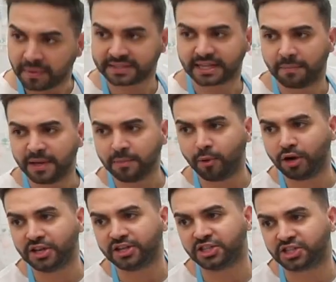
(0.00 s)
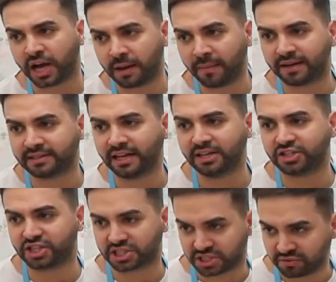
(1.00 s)
Mesela 1 bölü 2 çay bardağı
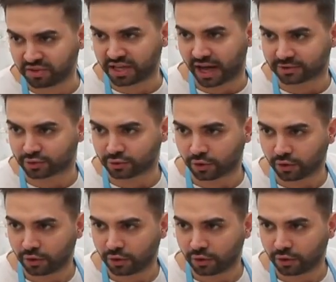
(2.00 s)
işte sıvı yağ diyor.